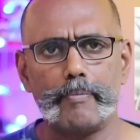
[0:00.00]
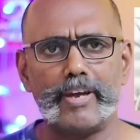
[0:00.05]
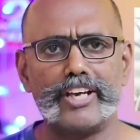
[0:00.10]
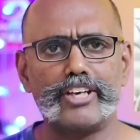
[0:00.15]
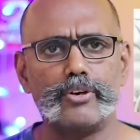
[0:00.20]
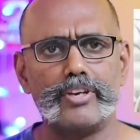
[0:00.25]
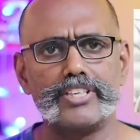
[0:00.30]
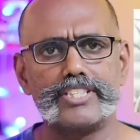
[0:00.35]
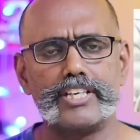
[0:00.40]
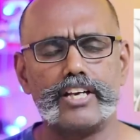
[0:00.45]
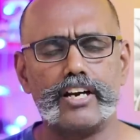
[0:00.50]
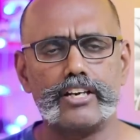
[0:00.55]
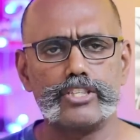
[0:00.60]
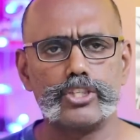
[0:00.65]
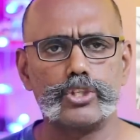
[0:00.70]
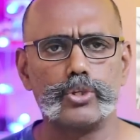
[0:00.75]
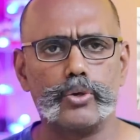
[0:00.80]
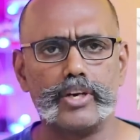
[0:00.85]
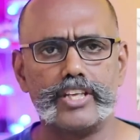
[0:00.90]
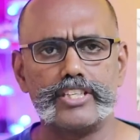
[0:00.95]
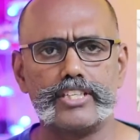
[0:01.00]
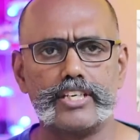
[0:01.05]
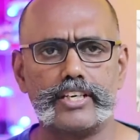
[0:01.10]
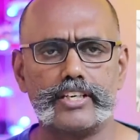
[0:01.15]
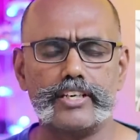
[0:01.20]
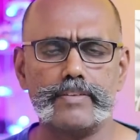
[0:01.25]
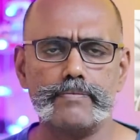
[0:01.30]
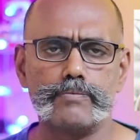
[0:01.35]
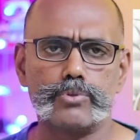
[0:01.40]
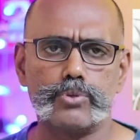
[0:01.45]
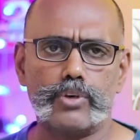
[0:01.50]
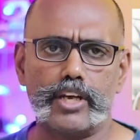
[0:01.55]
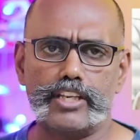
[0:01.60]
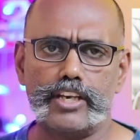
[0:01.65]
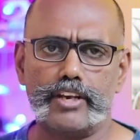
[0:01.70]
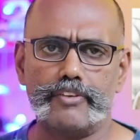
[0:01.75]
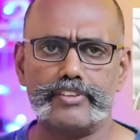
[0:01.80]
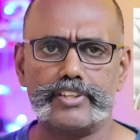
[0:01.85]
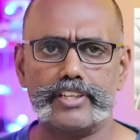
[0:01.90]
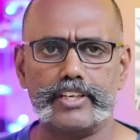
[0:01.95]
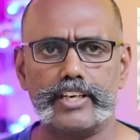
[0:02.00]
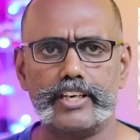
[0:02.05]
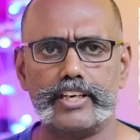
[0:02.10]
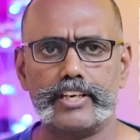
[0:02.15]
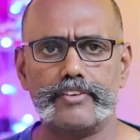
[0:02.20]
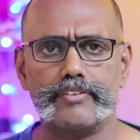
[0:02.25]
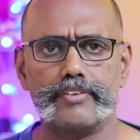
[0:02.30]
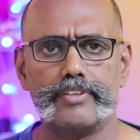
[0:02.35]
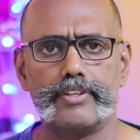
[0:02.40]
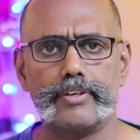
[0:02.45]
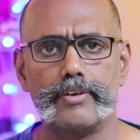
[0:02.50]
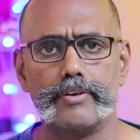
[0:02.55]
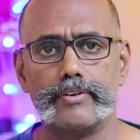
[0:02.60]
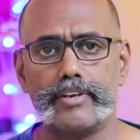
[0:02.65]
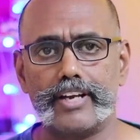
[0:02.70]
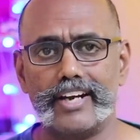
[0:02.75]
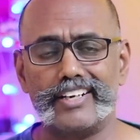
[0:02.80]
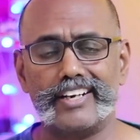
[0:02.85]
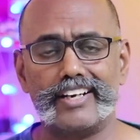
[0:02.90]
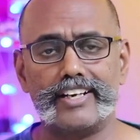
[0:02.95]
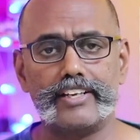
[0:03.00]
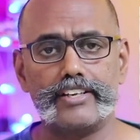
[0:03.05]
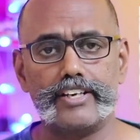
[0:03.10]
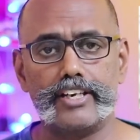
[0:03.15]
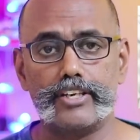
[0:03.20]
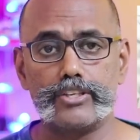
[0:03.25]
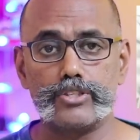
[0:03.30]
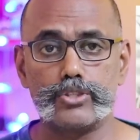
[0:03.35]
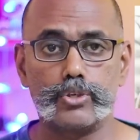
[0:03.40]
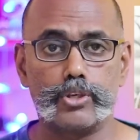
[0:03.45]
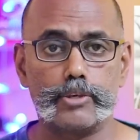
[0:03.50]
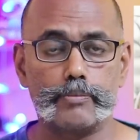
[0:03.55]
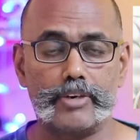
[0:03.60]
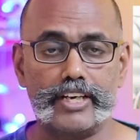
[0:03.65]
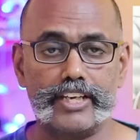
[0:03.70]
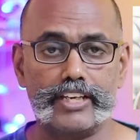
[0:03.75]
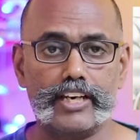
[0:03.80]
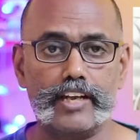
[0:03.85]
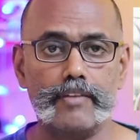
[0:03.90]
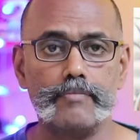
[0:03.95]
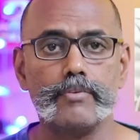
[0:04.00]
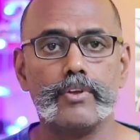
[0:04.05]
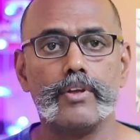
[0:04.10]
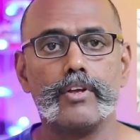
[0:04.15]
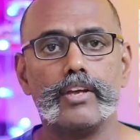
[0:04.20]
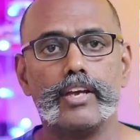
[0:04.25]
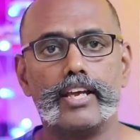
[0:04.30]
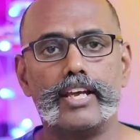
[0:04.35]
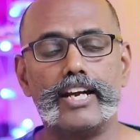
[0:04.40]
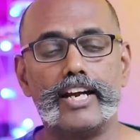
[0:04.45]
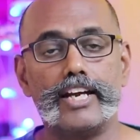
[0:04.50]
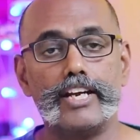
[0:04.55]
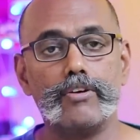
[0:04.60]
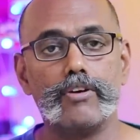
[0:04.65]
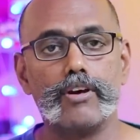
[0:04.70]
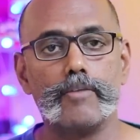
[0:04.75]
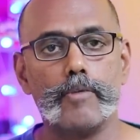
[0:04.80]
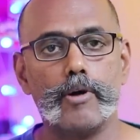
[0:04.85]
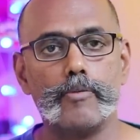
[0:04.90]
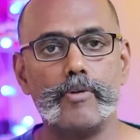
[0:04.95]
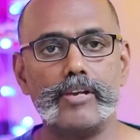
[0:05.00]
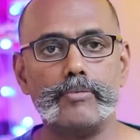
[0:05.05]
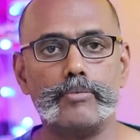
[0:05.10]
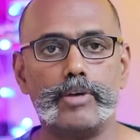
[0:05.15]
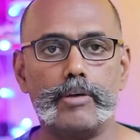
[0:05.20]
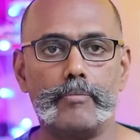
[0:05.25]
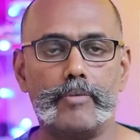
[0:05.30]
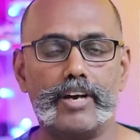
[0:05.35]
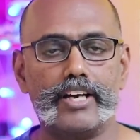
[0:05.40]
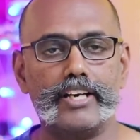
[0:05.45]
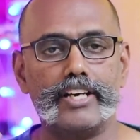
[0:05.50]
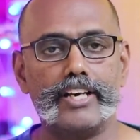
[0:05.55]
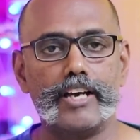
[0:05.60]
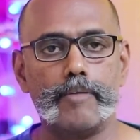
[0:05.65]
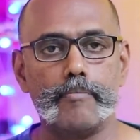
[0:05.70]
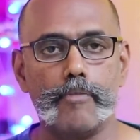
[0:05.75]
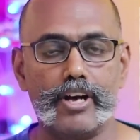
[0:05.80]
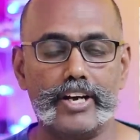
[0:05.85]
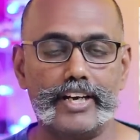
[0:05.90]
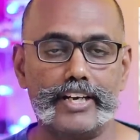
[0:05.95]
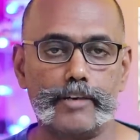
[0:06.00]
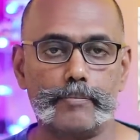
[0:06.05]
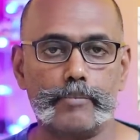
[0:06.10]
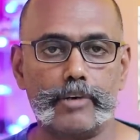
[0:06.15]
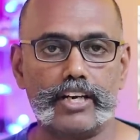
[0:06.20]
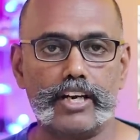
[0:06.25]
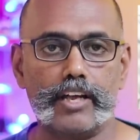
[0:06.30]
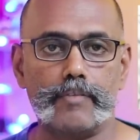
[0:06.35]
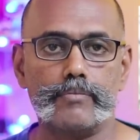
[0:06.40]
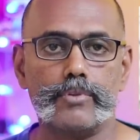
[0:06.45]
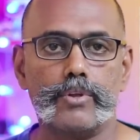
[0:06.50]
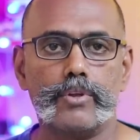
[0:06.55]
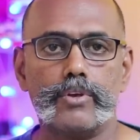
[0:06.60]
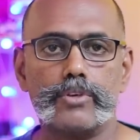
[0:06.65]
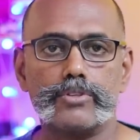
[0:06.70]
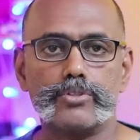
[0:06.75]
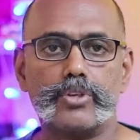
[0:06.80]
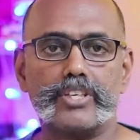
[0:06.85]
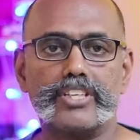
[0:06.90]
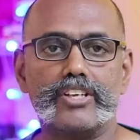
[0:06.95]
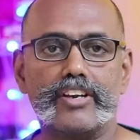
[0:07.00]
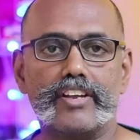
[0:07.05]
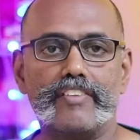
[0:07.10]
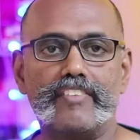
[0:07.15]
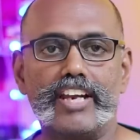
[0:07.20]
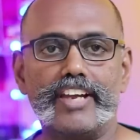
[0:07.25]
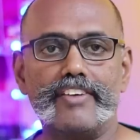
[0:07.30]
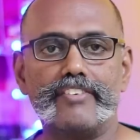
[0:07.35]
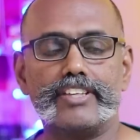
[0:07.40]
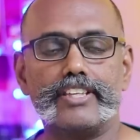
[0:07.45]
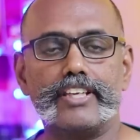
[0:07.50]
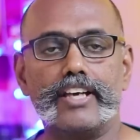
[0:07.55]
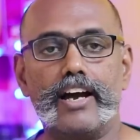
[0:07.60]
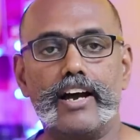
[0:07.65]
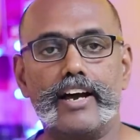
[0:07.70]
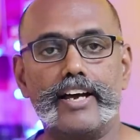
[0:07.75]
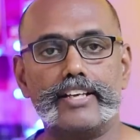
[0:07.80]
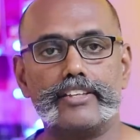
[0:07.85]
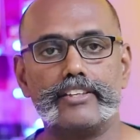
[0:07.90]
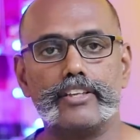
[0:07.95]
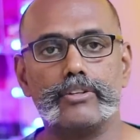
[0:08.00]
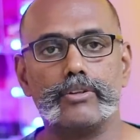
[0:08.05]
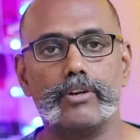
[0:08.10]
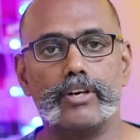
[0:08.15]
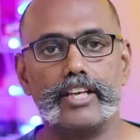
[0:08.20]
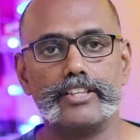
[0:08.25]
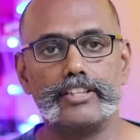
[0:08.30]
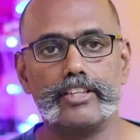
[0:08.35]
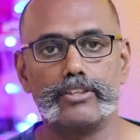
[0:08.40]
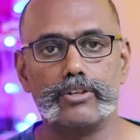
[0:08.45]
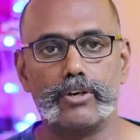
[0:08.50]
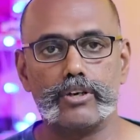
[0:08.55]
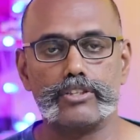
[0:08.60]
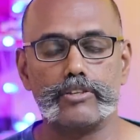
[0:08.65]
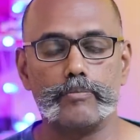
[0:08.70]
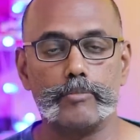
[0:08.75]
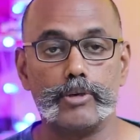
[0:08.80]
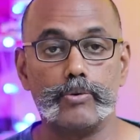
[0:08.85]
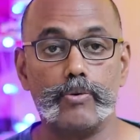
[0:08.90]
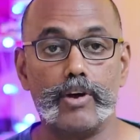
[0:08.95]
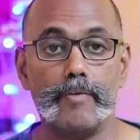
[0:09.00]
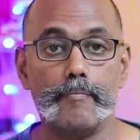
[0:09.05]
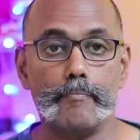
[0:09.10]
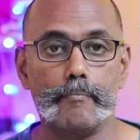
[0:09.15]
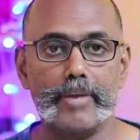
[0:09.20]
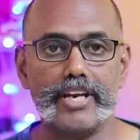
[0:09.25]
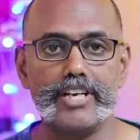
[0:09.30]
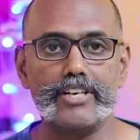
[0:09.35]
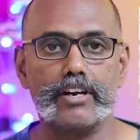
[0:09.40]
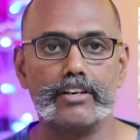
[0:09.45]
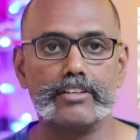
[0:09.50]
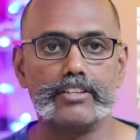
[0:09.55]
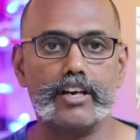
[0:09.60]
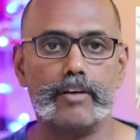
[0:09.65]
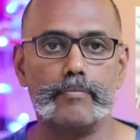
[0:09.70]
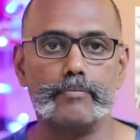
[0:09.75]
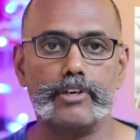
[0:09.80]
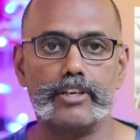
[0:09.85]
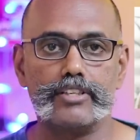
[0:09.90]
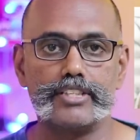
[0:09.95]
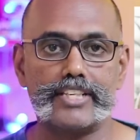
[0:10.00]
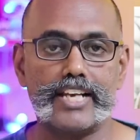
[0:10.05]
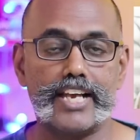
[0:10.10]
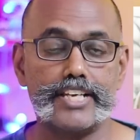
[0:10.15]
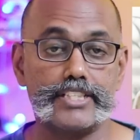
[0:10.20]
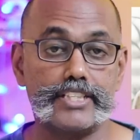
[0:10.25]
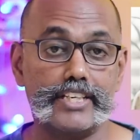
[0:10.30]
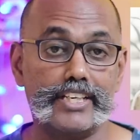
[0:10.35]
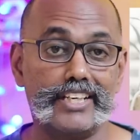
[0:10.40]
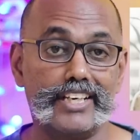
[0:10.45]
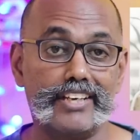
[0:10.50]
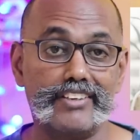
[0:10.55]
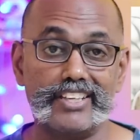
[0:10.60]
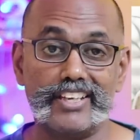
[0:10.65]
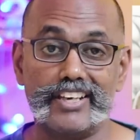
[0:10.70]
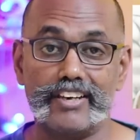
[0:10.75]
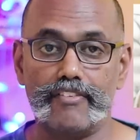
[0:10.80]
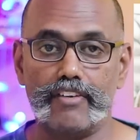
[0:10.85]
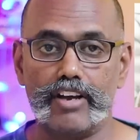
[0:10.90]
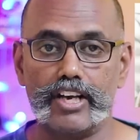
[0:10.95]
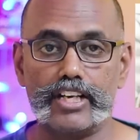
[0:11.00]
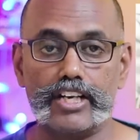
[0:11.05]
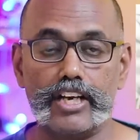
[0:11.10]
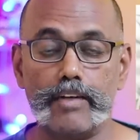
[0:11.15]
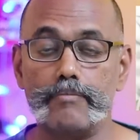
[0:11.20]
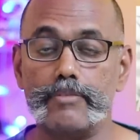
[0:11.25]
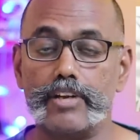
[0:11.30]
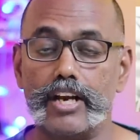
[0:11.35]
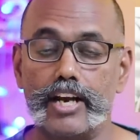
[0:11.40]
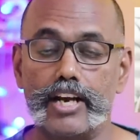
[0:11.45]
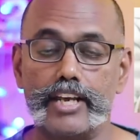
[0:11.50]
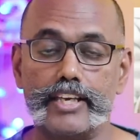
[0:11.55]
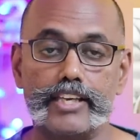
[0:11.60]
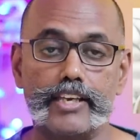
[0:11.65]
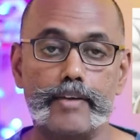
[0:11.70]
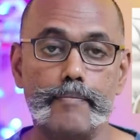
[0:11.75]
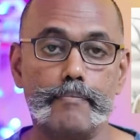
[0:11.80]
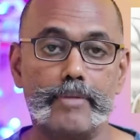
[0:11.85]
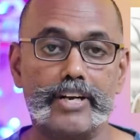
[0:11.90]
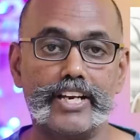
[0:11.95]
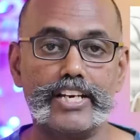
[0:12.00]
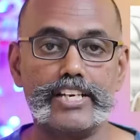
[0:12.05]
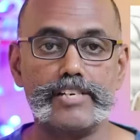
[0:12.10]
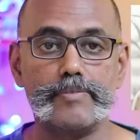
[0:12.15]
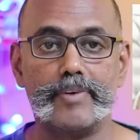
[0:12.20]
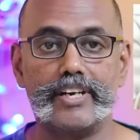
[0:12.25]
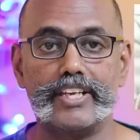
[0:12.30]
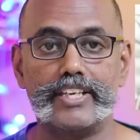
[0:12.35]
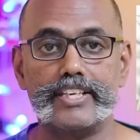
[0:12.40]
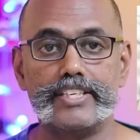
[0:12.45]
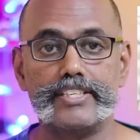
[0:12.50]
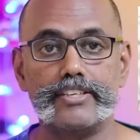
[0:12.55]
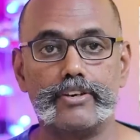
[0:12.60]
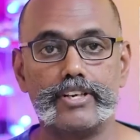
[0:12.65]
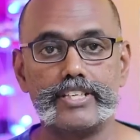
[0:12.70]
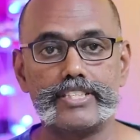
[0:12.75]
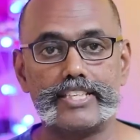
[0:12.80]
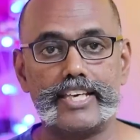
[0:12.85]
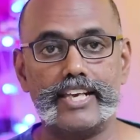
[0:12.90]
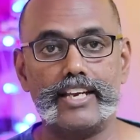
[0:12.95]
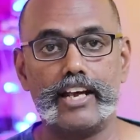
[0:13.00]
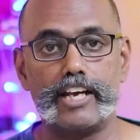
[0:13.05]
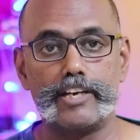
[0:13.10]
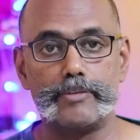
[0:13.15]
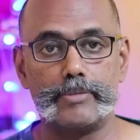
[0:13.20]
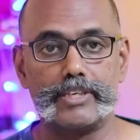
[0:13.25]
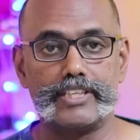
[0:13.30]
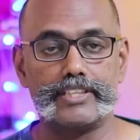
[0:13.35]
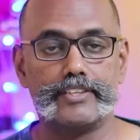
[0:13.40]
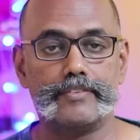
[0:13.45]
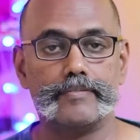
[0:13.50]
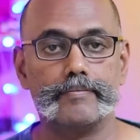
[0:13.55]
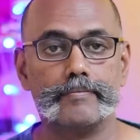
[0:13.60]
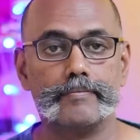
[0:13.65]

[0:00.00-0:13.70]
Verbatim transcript: மைக்ரோ எஸ்டி கார்டு ஸ்டோரேஜ் இருக்குது ஸோ அதில் வந்து நீங்கள் வந்து கண்டென்ட்டை நீங்கள் ஸ்டோர் பண்ணிக்கலாம் இல்லாட்டி உங்கள் மொபைல் மூலமாக நீங்கள் மானிட்டர் பண்ணலாம் ஸோ இதோட விலை வந்து ஆயிரத்தி தொள்ளாயிரத்தி தொண்ணூத்தொம்பது ரூபா மீ டாட் காம் ஸ்லாஷ் இனில் நீங்கள் வாங்கலாம் நாளைக்கு பன்னிரெண்டு மணிக்கு இதோட செயல் ஆரம்பிக்குது